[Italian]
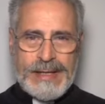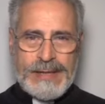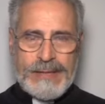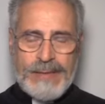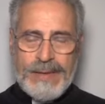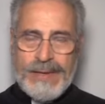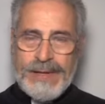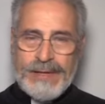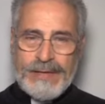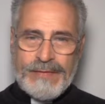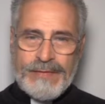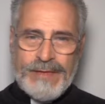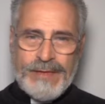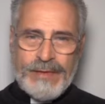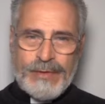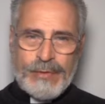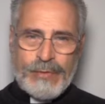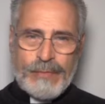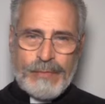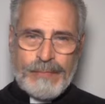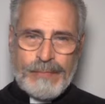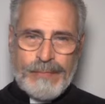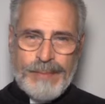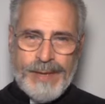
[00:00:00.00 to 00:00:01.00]
quale diventa
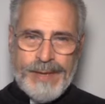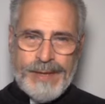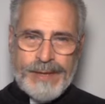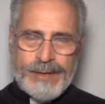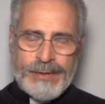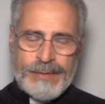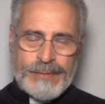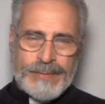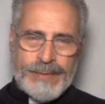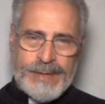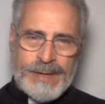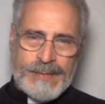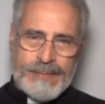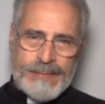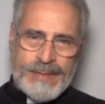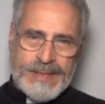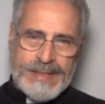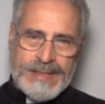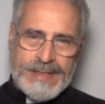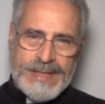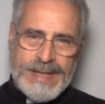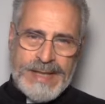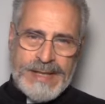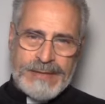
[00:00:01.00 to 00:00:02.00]
un perno per il
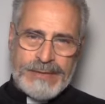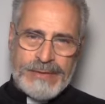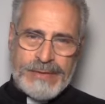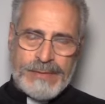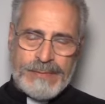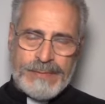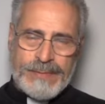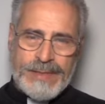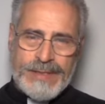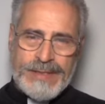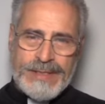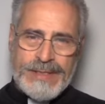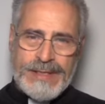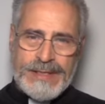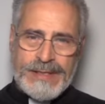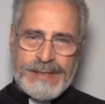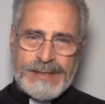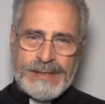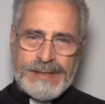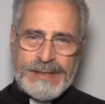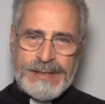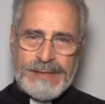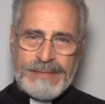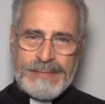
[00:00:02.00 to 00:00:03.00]
passato, il
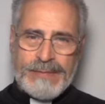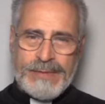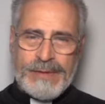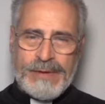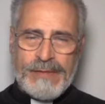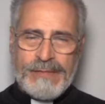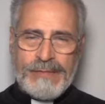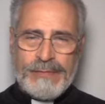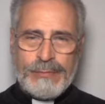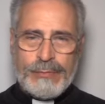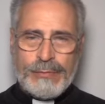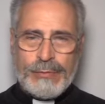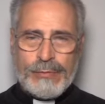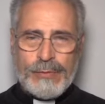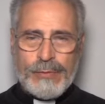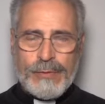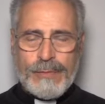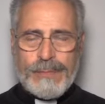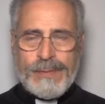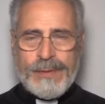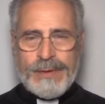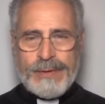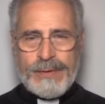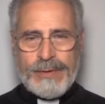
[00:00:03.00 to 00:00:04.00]
presente, per il
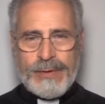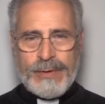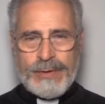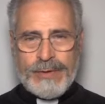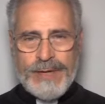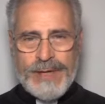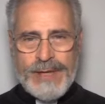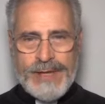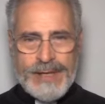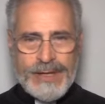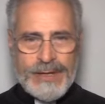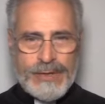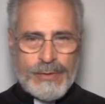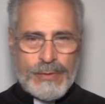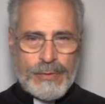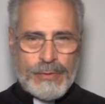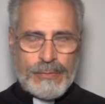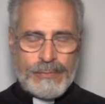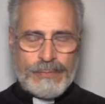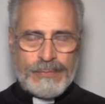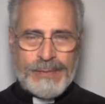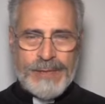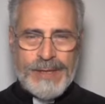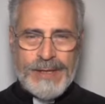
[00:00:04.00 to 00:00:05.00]
futuro, per quello che gli
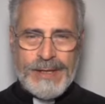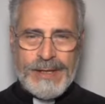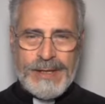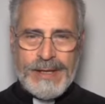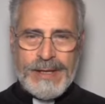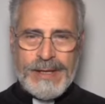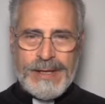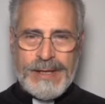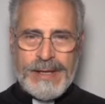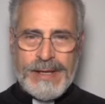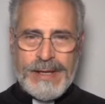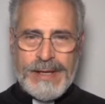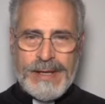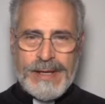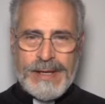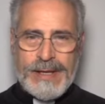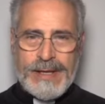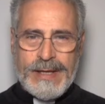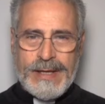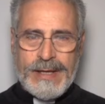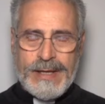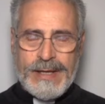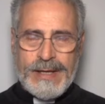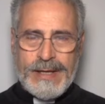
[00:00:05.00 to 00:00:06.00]
compie,
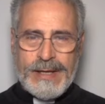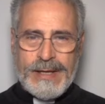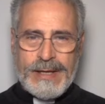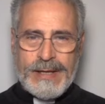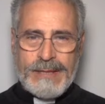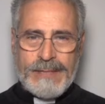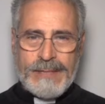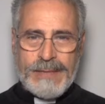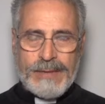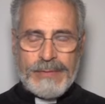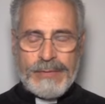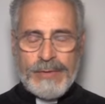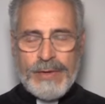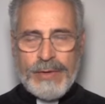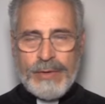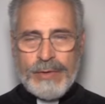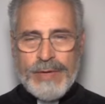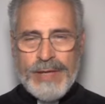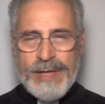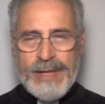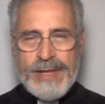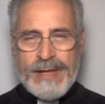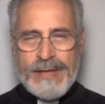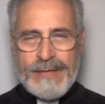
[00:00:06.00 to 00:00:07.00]
per quello
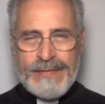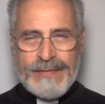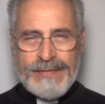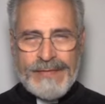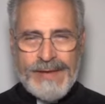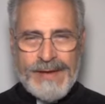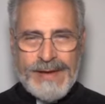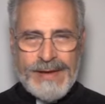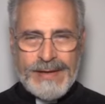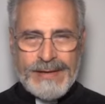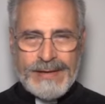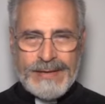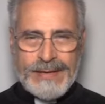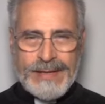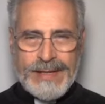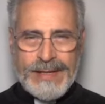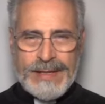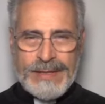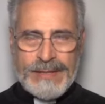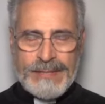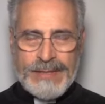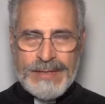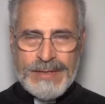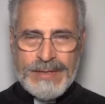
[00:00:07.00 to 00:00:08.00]
che gli fa
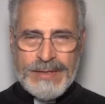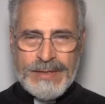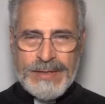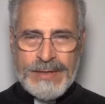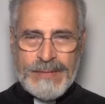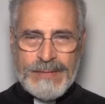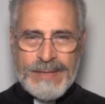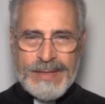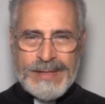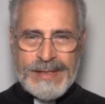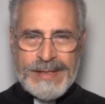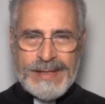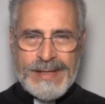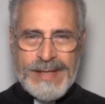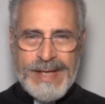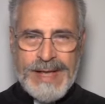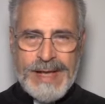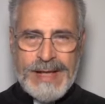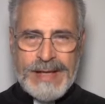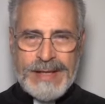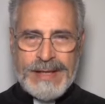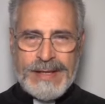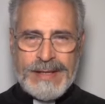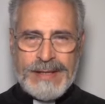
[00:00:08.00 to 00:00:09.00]
nella dimensione
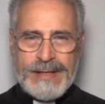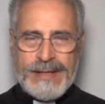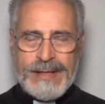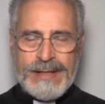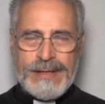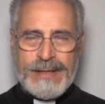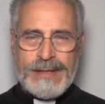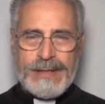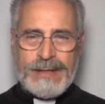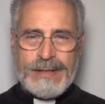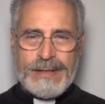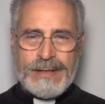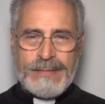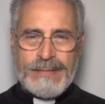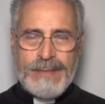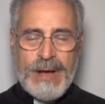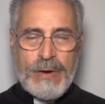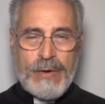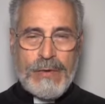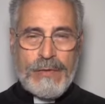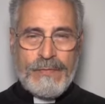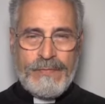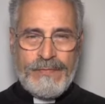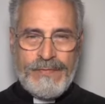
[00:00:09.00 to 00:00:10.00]
materiale,
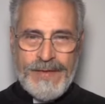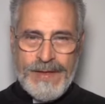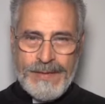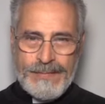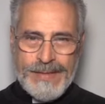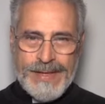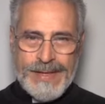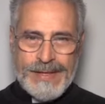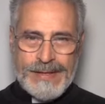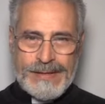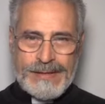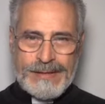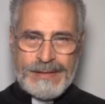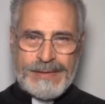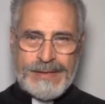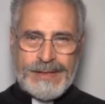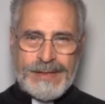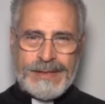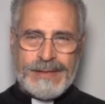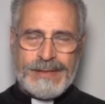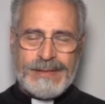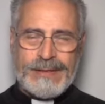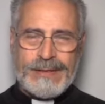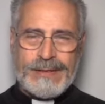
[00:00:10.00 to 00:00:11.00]
ma
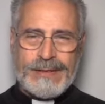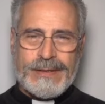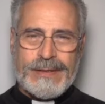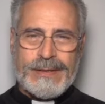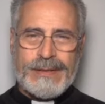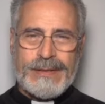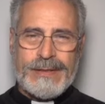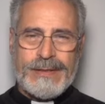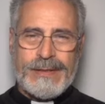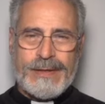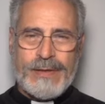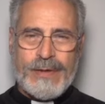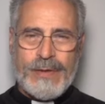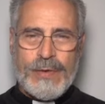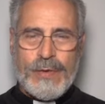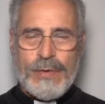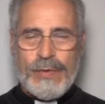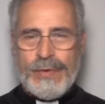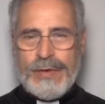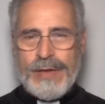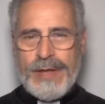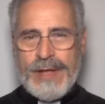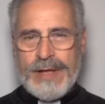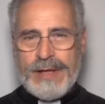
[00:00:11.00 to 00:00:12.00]
ovviamente
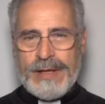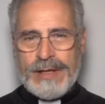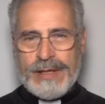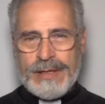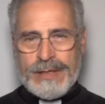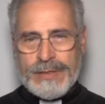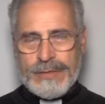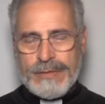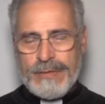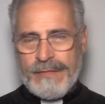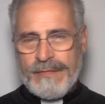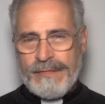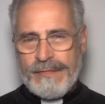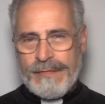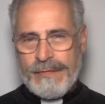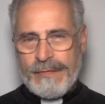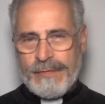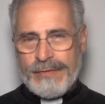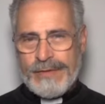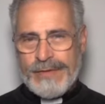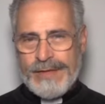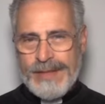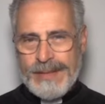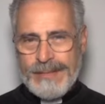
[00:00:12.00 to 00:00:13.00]
con il suo
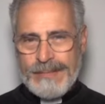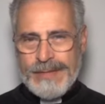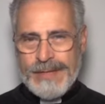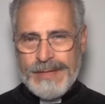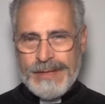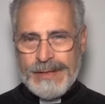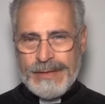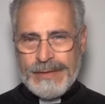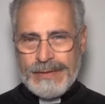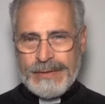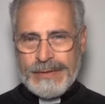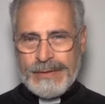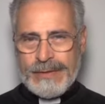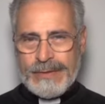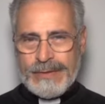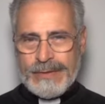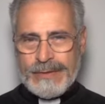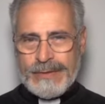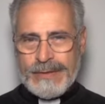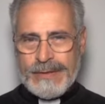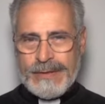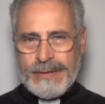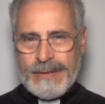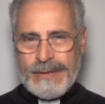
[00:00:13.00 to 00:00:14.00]
fondamento